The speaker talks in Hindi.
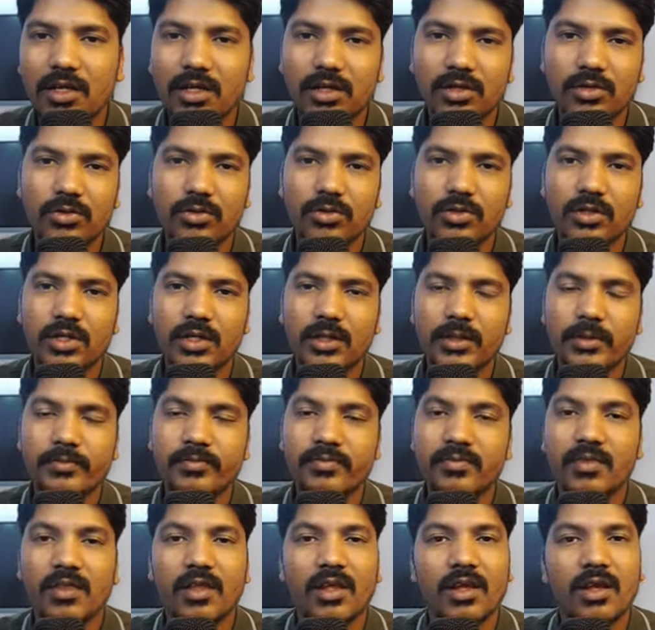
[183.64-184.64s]
होते
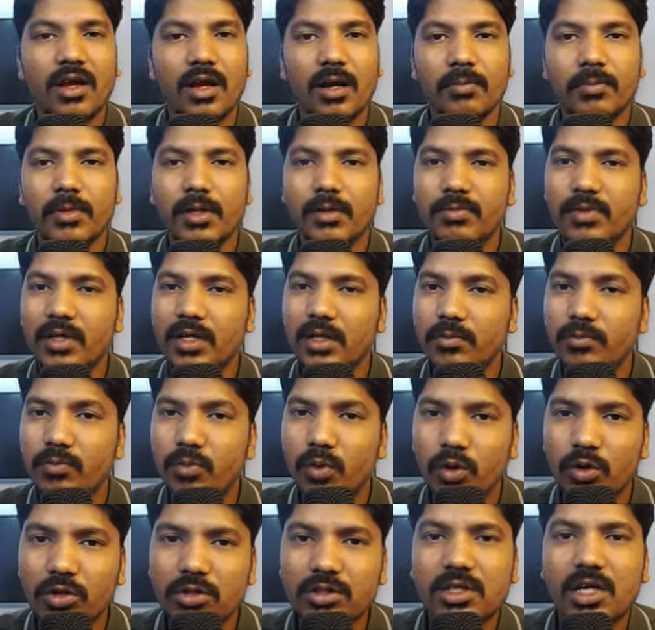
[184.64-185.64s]
आपके पास
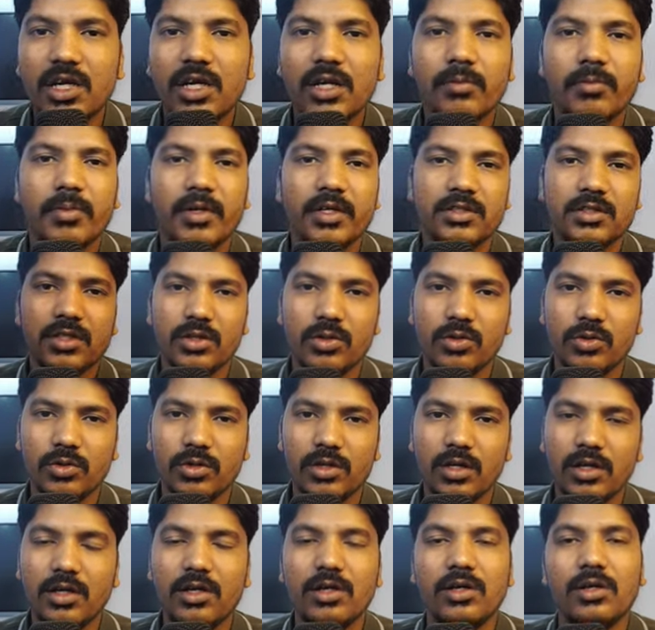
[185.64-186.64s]
बहुत सारा पैसा
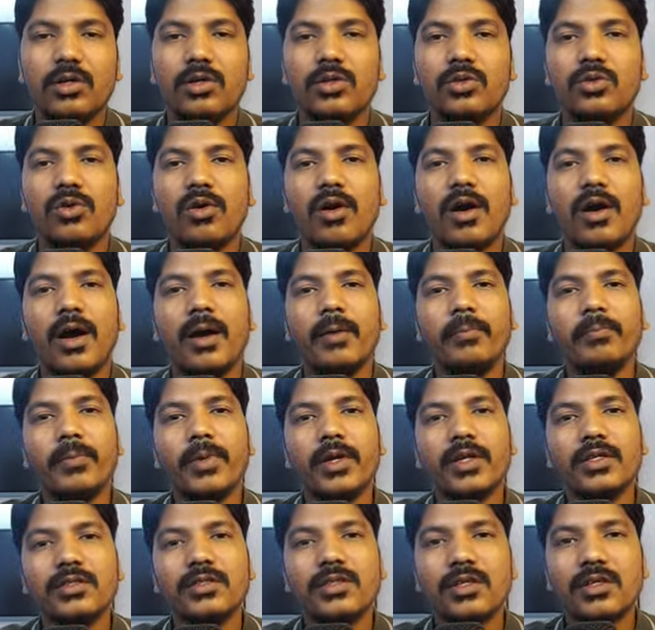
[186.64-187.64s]
होता तो आप
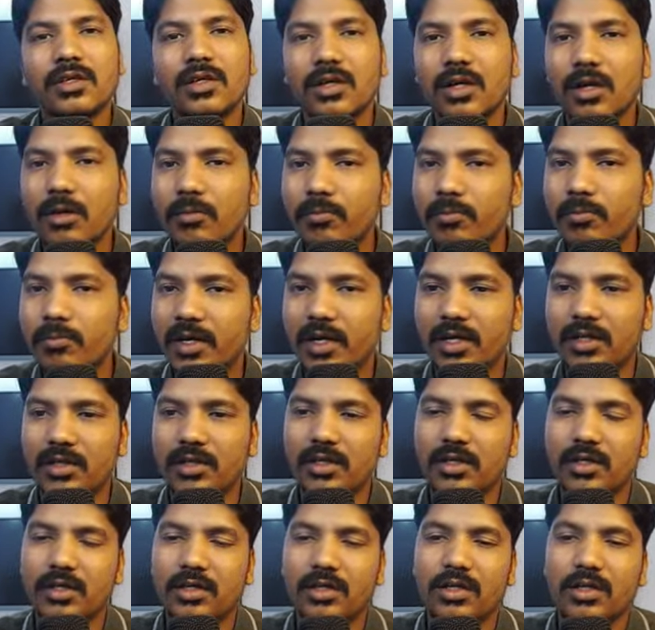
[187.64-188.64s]
पैसा कब
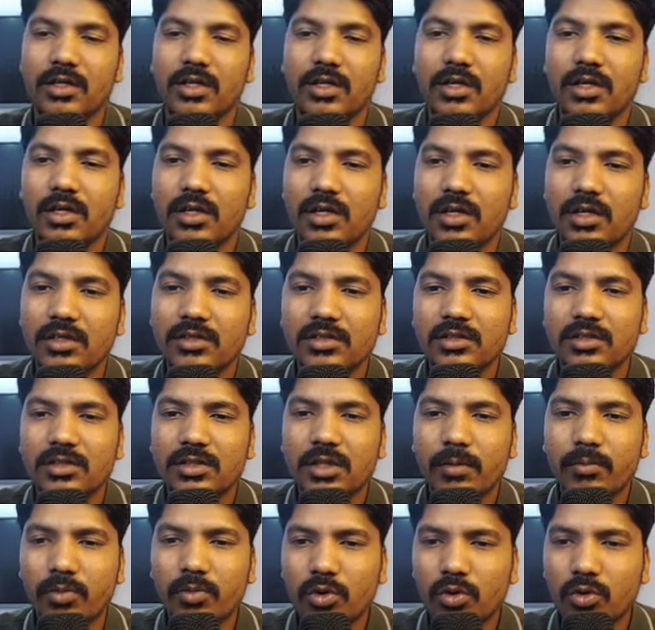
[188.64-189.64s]
बनाते इन
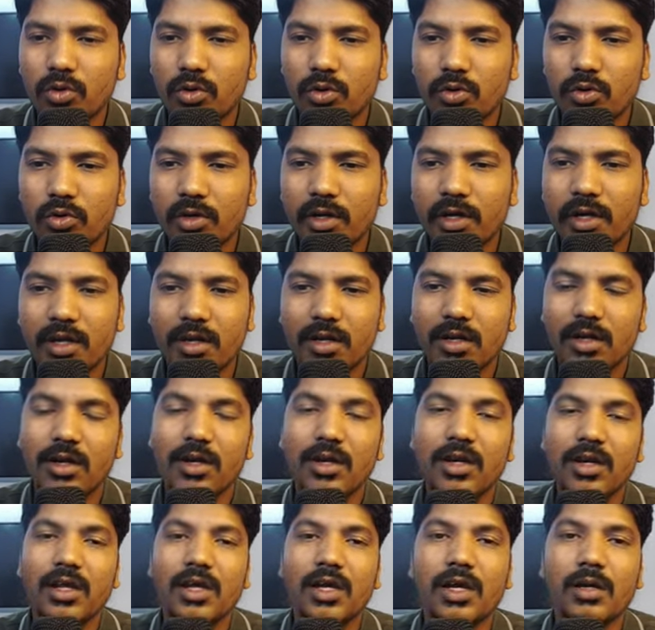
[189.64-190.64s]
सब लोगों को
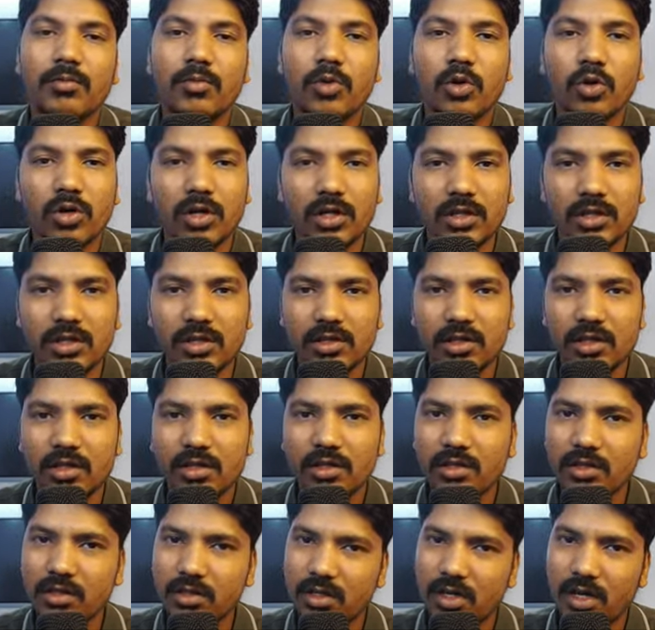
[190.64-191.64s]
निकलने का मौका देते
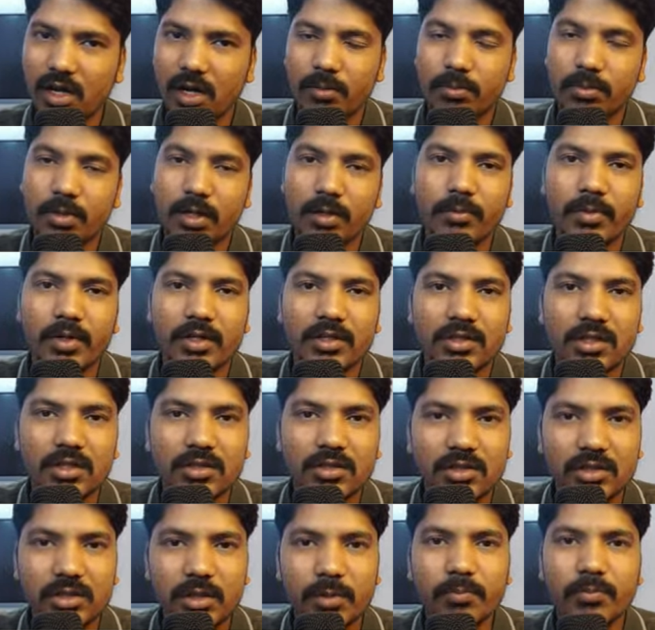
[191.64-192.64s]
आपका पैसा
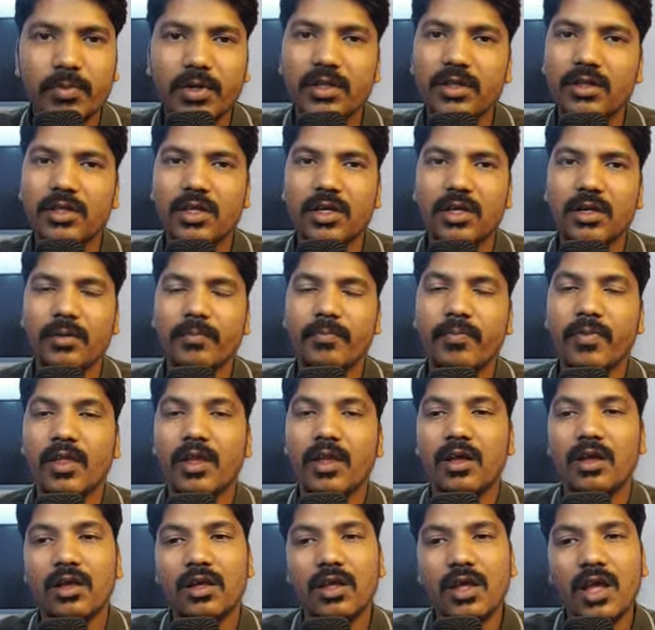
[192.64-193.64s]
जब बनता
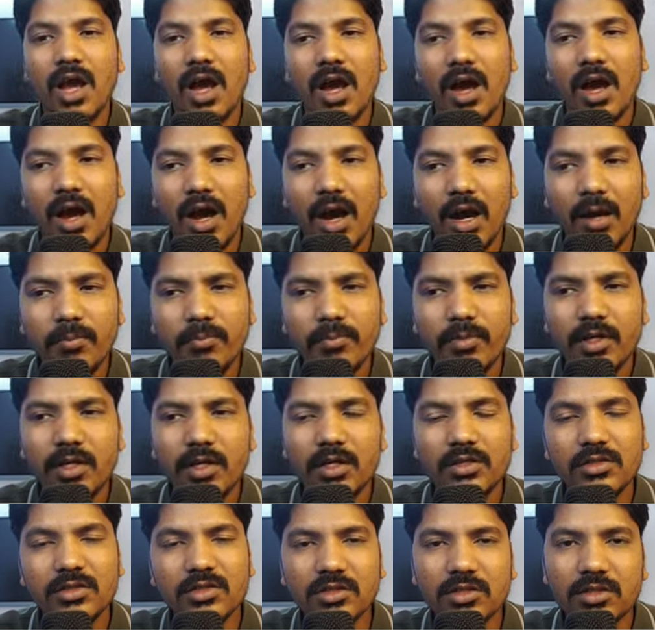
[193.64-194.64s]
या आप
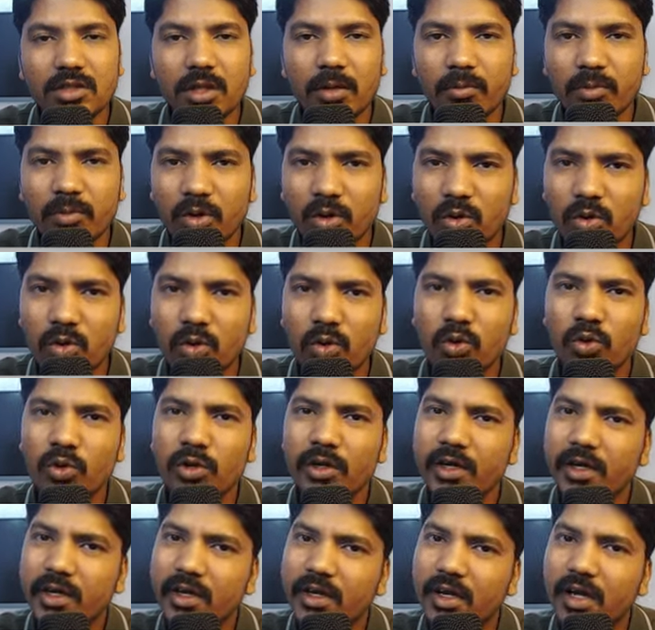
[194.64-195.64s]
इन सब लोगों को
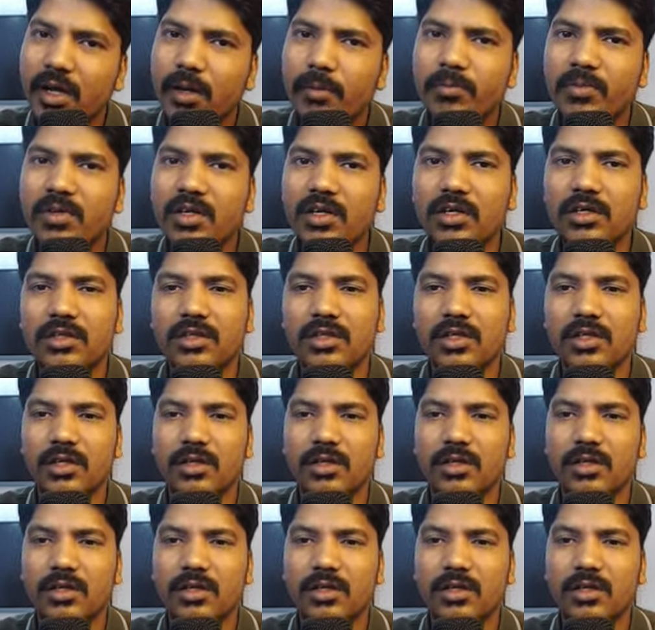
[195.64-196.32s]
ट्रैप करते